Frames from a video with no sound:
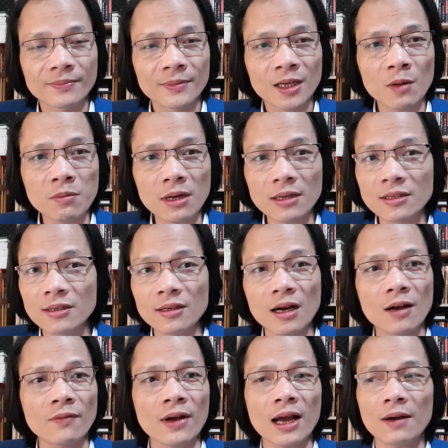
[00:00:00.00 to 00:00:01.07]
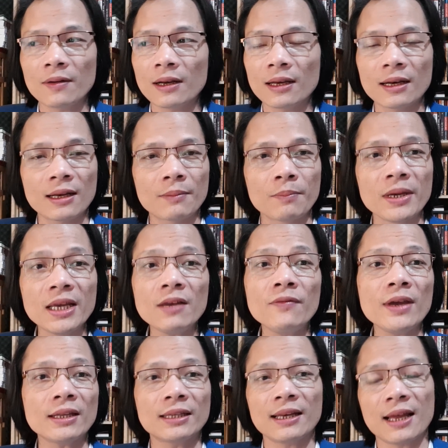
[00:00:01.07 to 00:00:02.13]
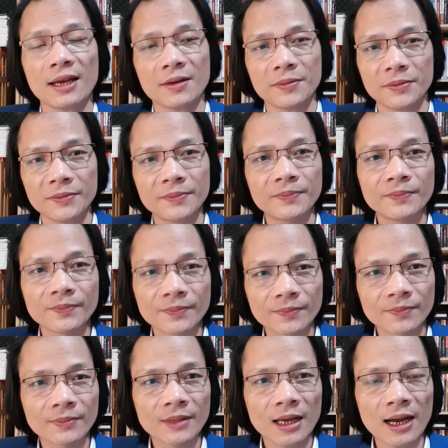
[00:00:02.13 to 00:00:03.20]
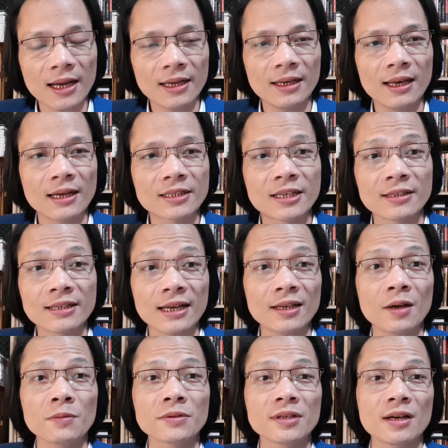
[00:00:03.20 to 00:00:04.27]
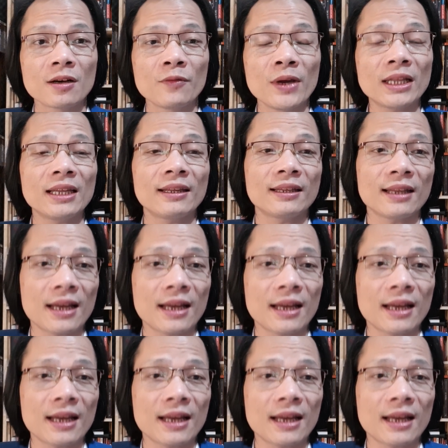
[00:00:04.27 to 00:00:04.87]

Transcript: không cần dựa vào là Mỹ viết thế nào hay là chiến tranh Đông Dương nó viết thế